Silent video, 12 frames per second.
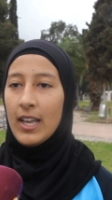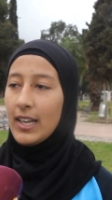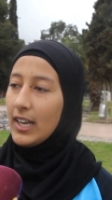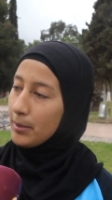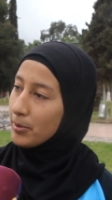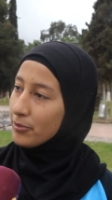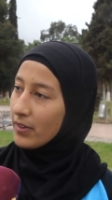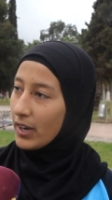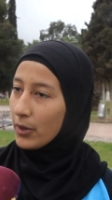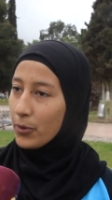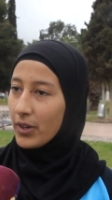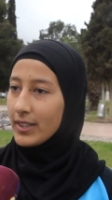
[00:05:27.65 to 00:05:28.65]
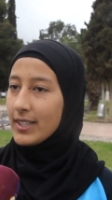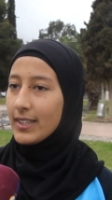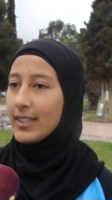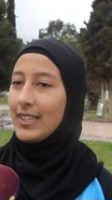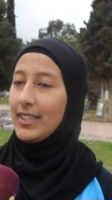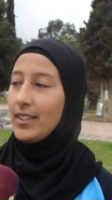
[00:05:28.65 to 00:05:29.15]
لاعبه في فريق كره
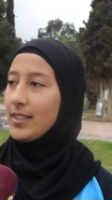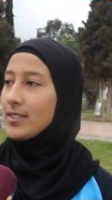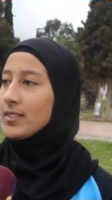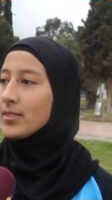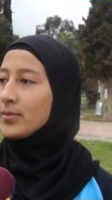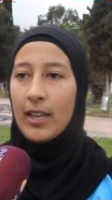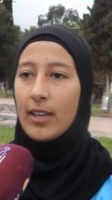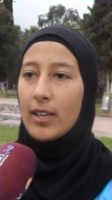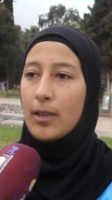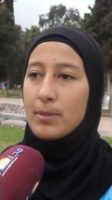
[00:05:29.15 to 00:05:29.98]
اليد للاناث أه،